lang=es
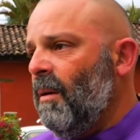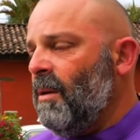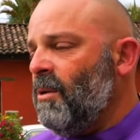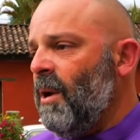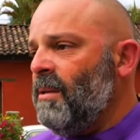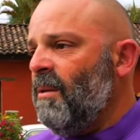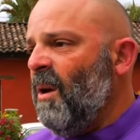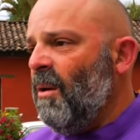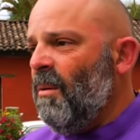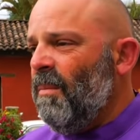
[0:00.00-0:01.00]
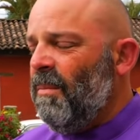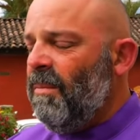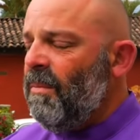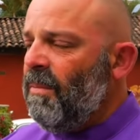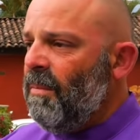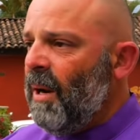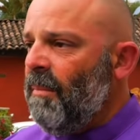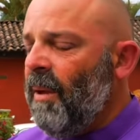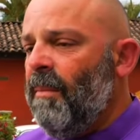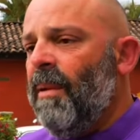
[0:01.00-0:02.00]
estoy haciendo algo para
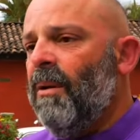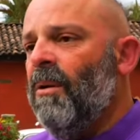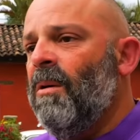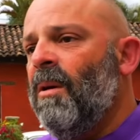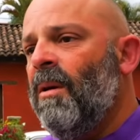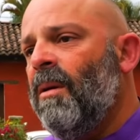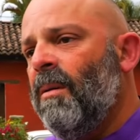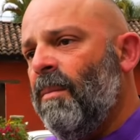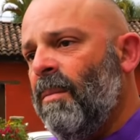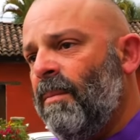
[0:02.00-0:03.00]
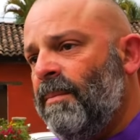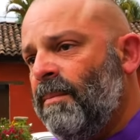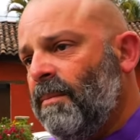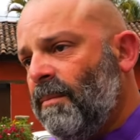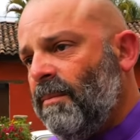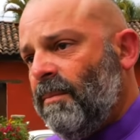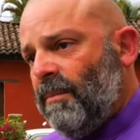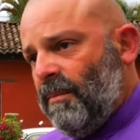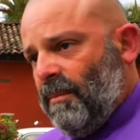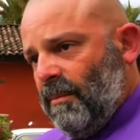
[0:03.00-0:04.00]
pedir perdón.
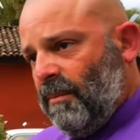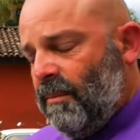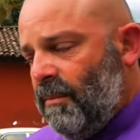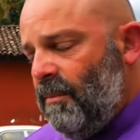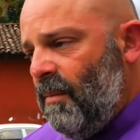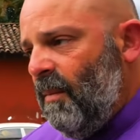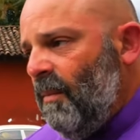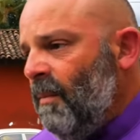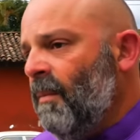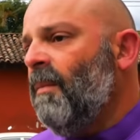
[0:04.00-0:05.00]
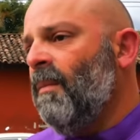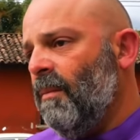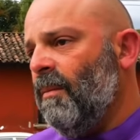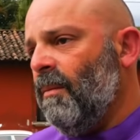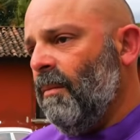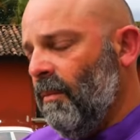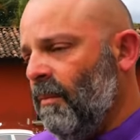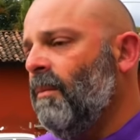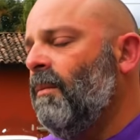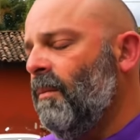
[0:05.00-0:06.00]
Fernando es antigüeño, pero vive hace varias
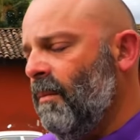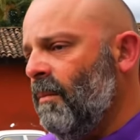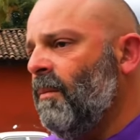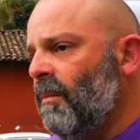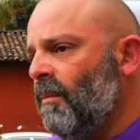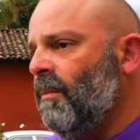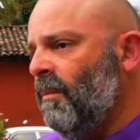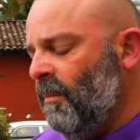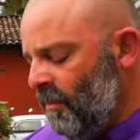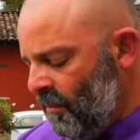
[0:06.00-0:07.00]
décadas en Estados Unidos.